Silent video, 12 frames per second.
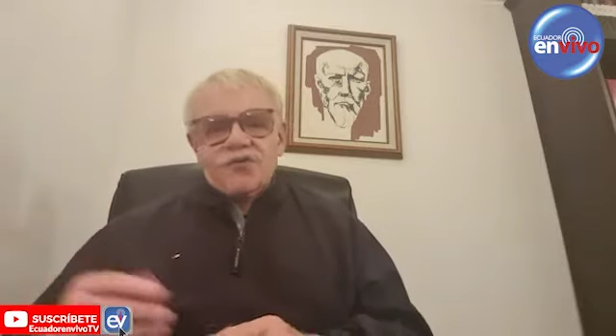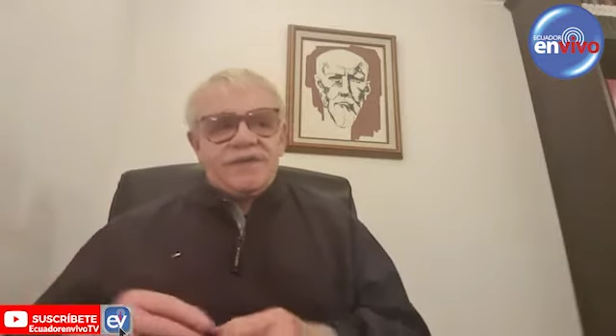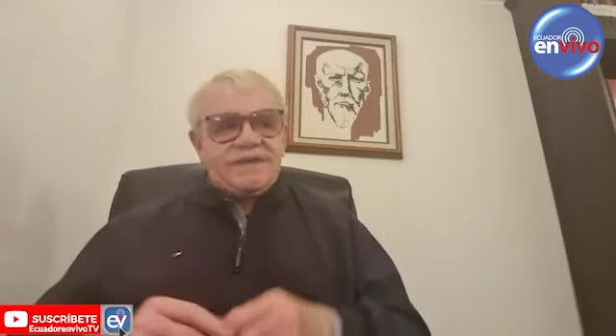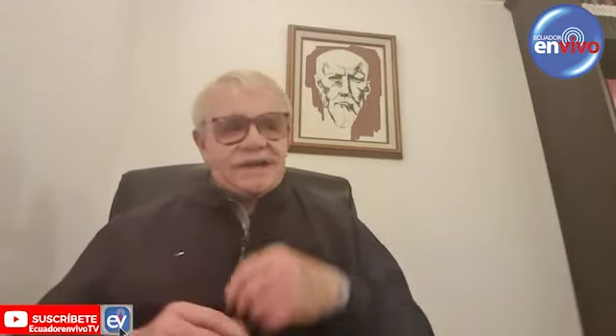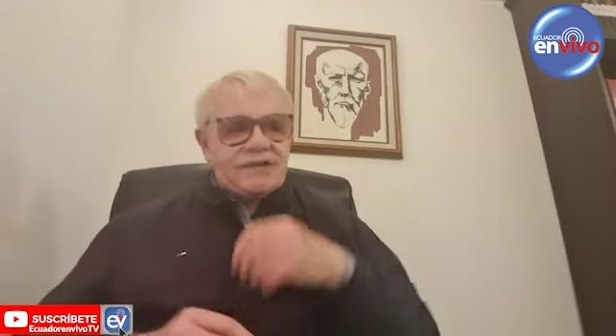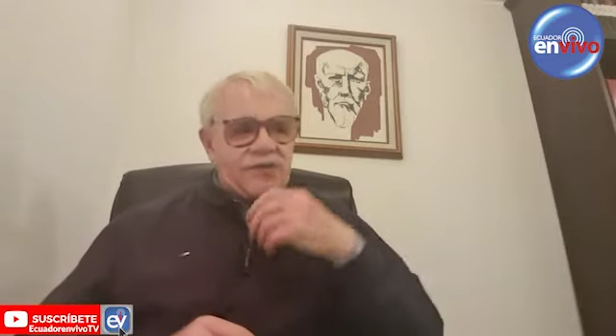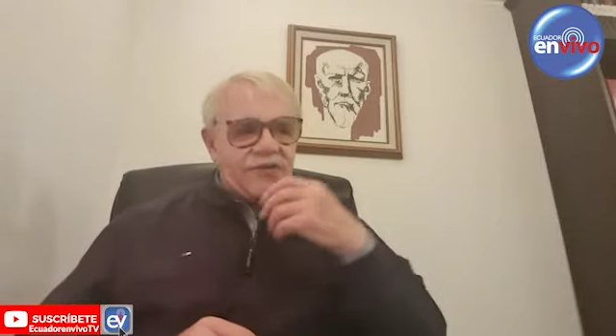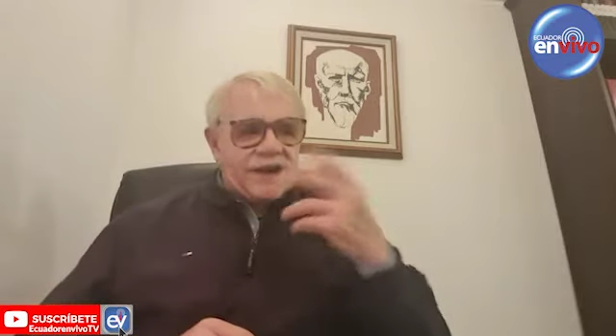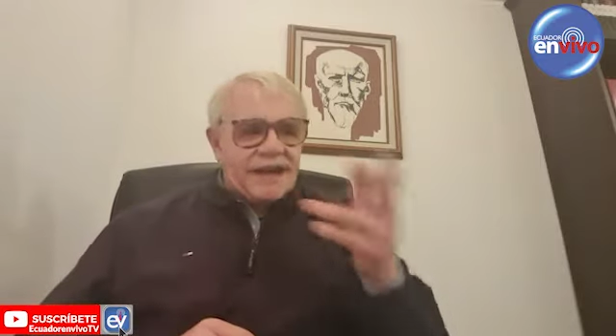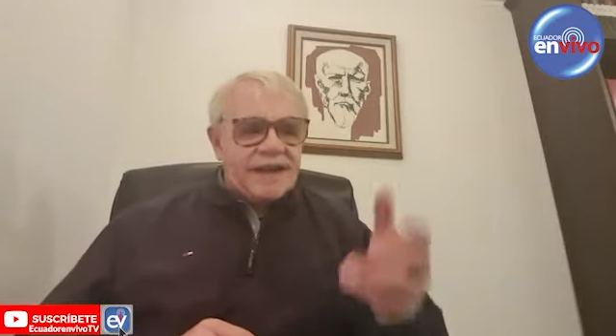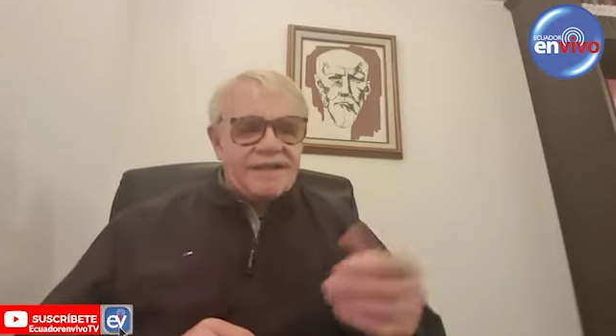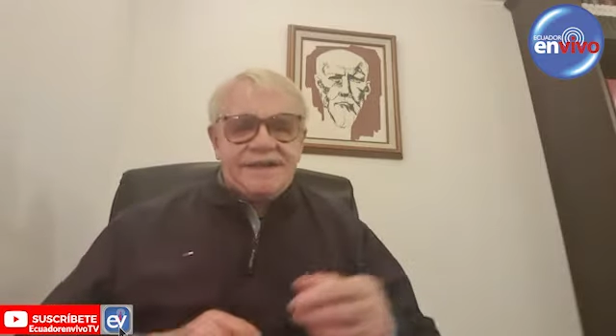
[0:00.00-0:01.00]
cuentas
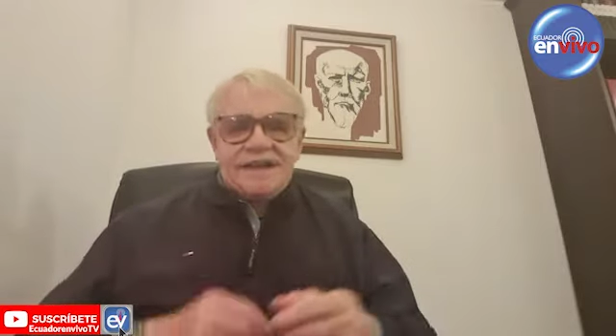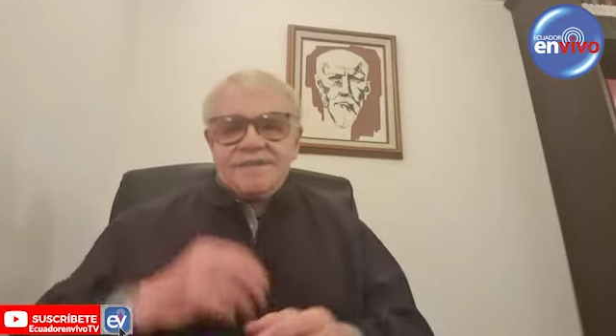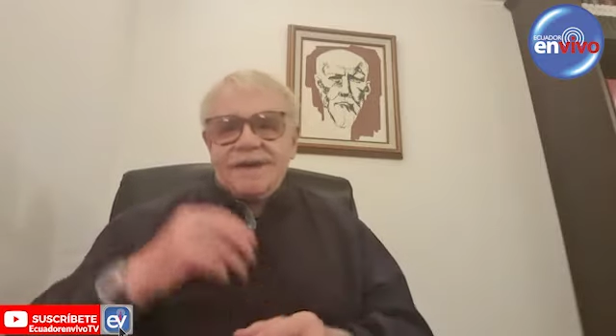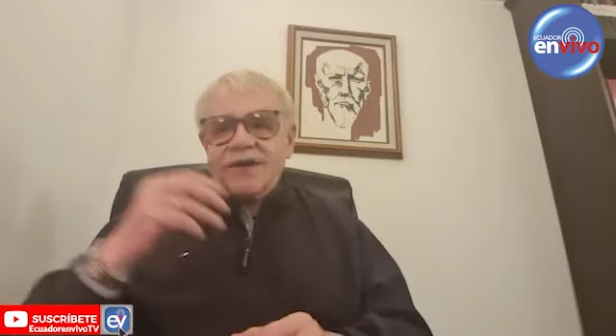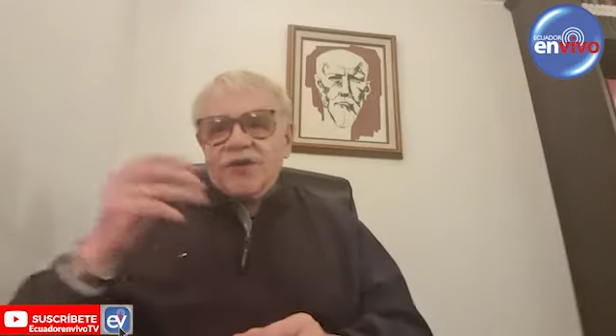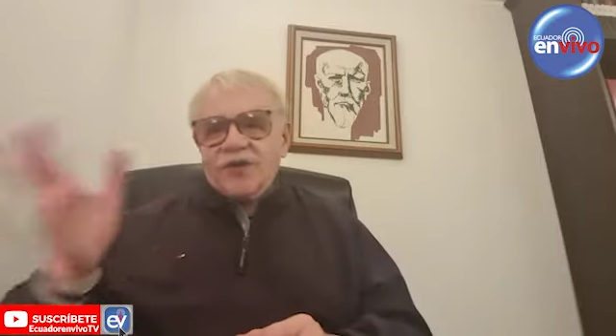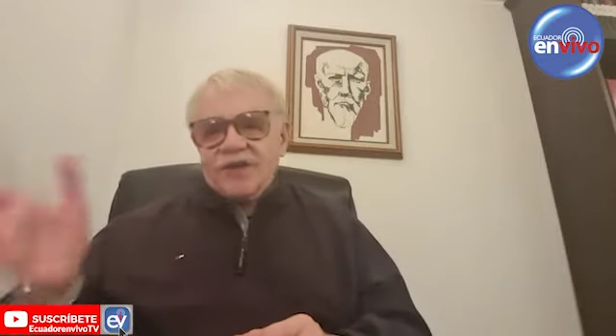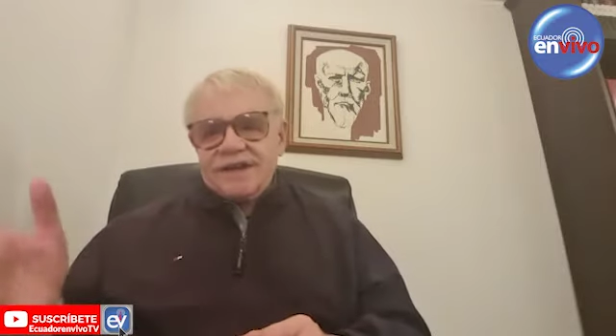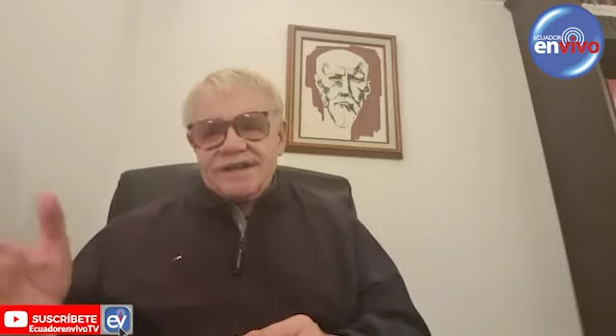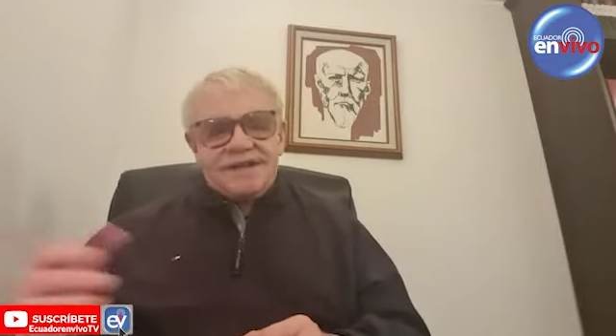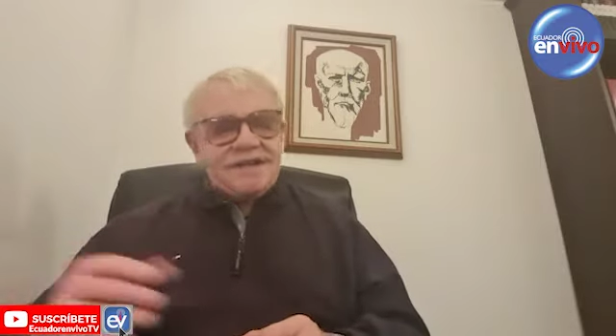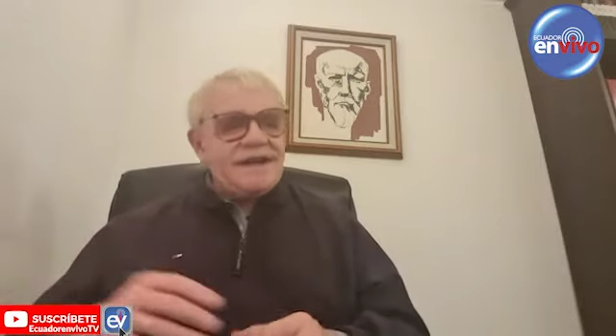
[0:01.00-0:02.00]
corrientes,
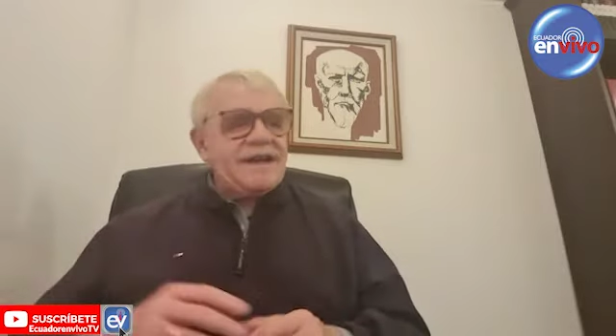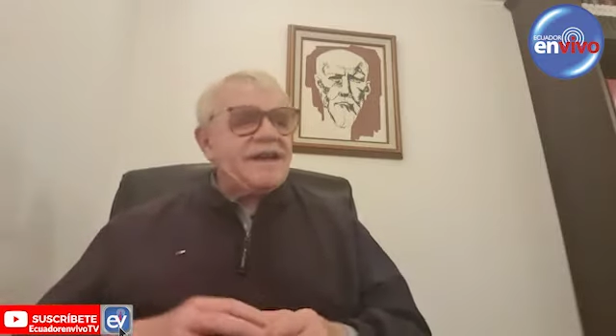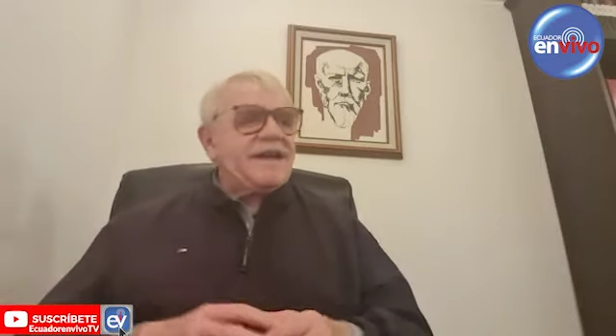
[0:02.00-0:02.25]
valores,